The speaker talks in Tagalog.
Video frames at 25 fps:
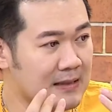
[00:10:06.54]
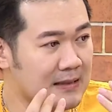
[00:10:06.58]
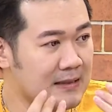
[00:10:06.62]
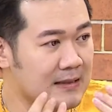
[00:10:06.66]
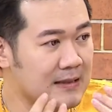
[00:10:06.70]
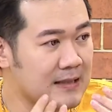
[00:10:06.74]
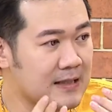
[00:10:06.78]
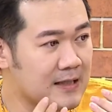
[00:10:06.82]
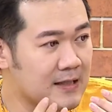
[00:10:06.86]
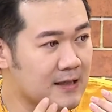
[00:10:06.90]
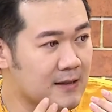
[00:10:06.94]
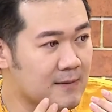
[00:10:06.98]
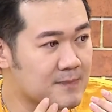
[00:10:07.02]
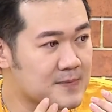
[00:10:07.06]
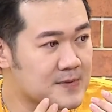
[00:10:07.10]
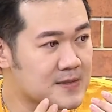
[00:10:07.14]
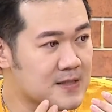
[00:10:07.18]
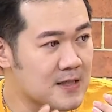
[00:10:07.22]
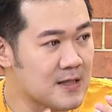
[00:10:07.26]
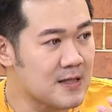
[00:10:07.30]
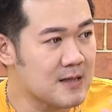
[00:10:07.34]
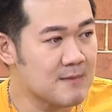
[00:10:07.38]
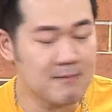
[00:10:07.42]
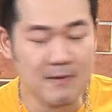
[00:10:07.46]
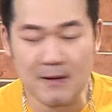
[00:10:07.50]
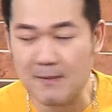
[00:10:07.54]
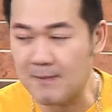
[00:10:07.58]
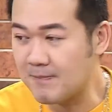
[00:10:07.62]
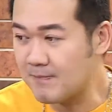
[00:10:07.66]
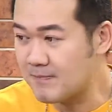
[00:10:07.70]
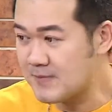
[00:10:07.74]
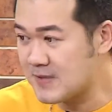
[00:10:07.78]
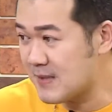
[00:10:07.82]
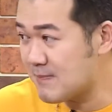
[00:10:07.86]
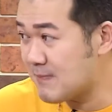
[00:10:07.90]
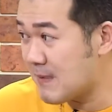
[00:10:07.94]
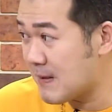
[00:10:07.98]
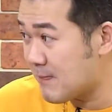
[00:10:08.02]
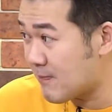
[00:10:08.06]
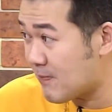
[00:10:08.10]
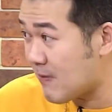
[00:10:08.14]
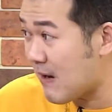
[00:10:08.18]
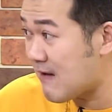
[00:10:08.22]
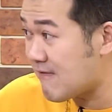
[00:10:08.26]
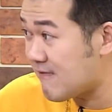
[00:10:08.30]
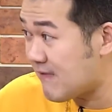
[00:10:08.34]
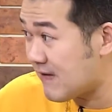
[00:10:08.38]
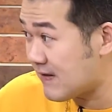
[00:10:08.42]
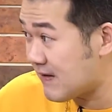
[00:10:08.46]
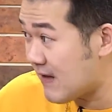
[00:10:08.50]
yan yung mga lips, mga, sa may
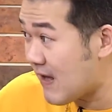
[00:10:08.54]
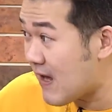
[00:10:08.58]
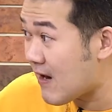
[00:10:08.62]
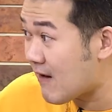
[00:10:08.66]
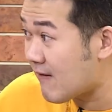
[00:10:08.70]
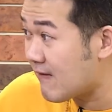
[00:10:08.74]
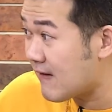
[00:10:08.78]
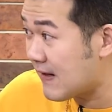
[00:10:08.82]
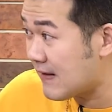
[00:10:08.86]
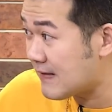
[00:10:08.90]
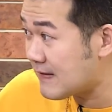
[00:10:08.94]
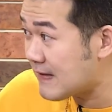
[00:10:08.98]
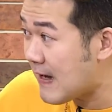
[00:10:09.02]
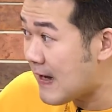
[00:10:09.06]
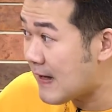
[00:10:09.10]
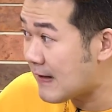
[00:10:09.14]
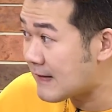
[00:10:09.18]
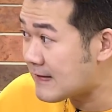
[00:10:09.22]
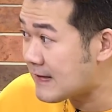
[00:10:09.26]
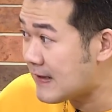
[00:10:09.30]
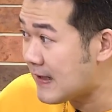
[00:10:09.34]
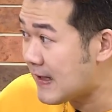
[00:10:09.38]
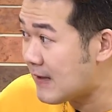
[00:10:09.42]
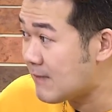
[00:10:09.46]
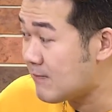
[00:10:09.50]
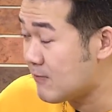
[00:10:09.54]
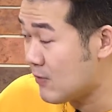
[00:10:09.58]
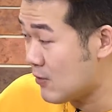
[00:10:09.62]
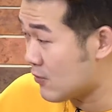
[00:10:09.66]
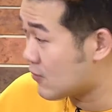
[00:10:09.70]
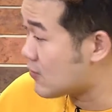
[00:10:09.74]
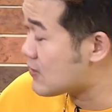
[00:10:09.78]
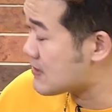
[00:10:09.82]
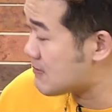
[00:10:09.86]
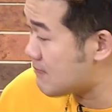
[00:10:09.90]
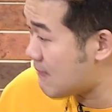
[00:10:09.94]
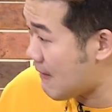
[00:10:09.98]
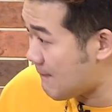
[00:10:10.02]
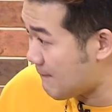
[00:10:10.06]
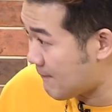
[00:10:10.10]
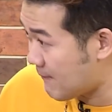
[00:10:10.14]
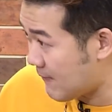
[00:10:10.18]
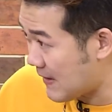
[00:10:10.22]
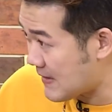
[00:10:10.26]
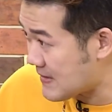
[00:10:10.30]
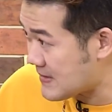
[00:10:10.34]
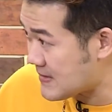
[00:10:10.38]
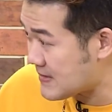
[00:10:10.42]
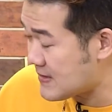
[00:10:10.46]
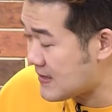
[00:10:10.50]
private area natin, okay. mucous
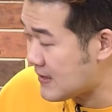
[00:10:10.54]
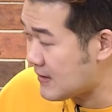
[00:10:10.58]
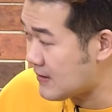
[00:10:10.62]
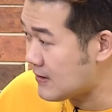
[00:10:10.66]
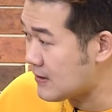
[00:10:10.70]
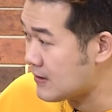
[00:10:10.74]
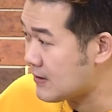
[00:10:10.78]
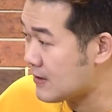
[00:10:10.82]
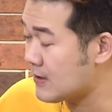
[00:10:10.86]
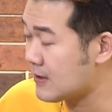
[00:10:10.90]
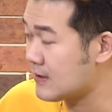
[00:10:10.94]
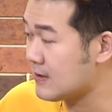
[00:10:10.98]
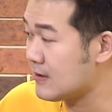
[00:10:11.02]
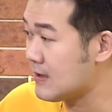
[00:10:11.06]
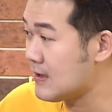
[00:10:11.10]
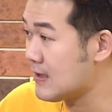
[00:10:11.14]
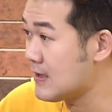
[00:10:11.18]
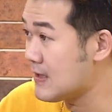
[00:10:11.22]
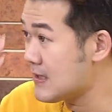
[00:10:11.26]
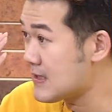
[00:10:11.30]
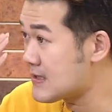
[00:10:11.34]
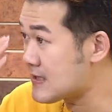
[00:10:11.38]
membranes din yon